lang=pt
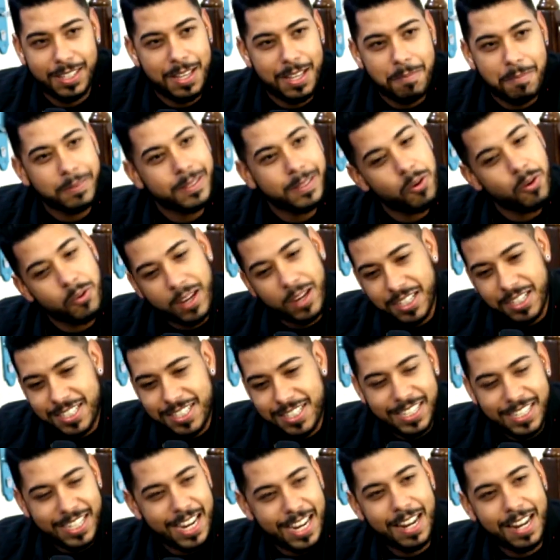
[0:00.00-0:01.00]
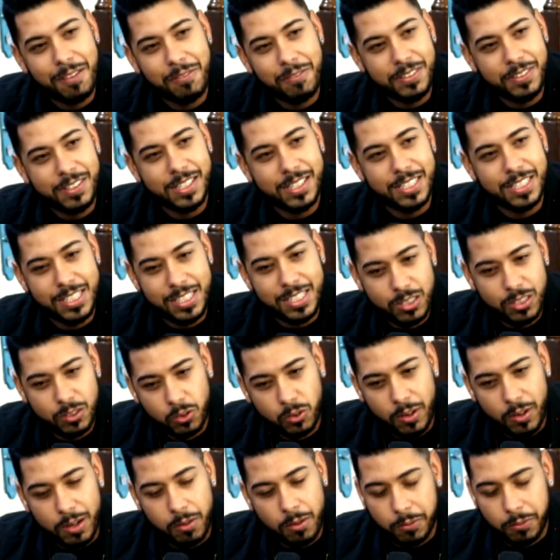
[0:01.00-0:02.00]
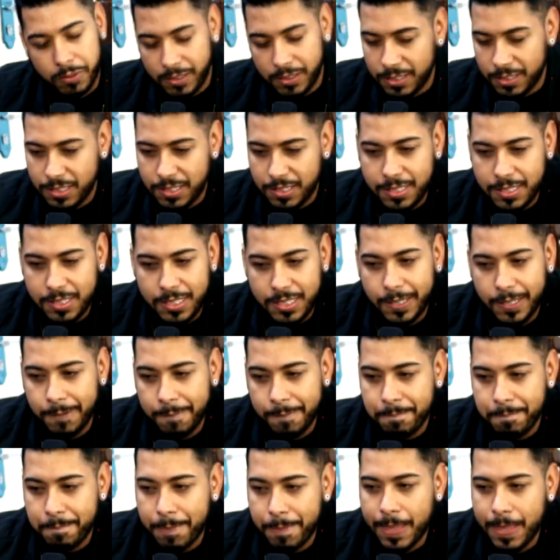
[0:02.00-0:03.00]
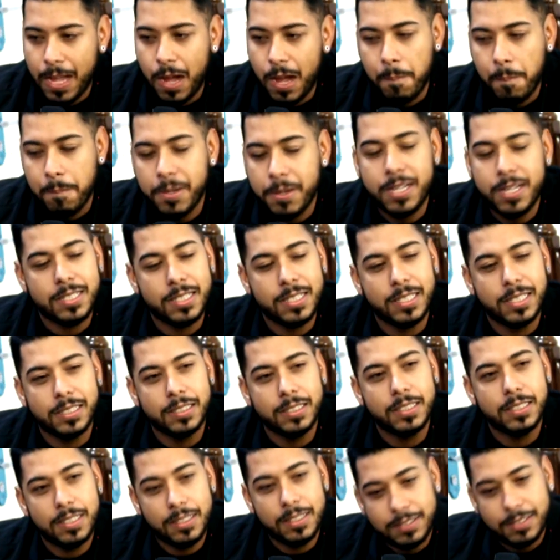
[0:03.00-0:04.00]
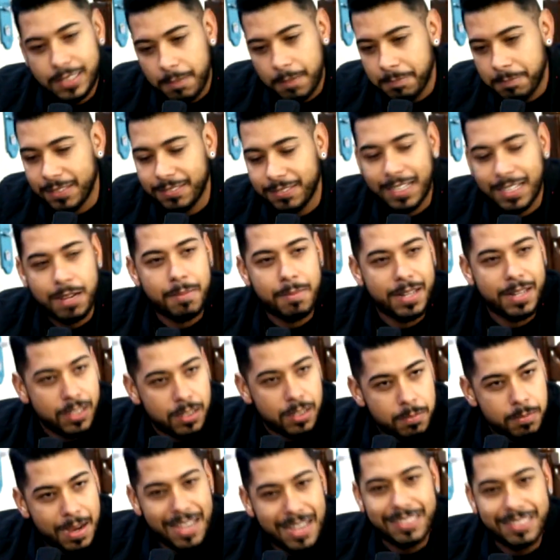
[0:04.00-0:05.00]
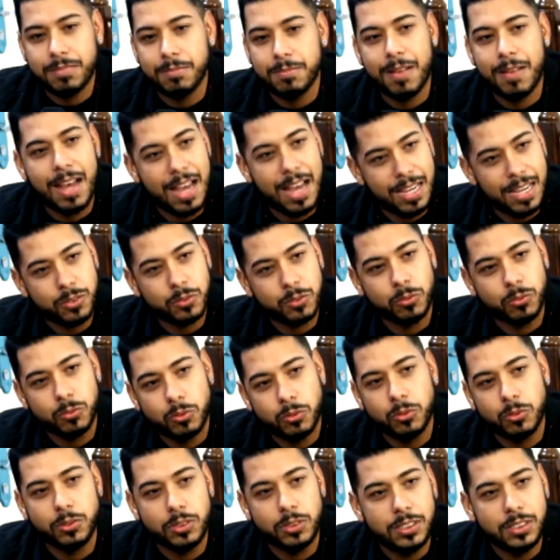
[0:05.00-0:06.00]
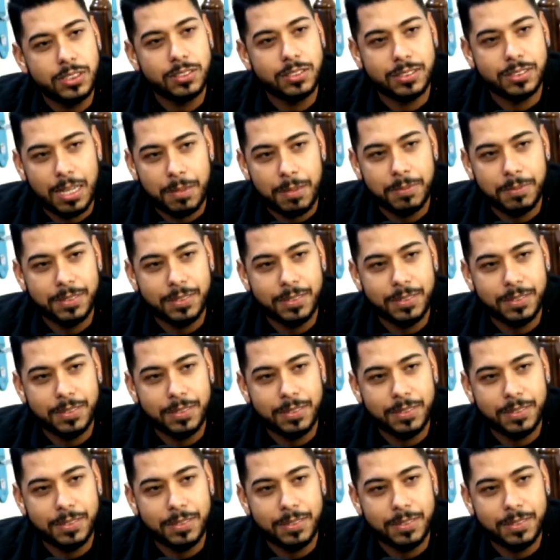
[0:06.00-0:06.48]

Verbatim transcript: É o que a gente quer da vida, a gente sonha com isso, a gente almeja sempre estar tá trabalhando mais e mais com tudo isso, sabe?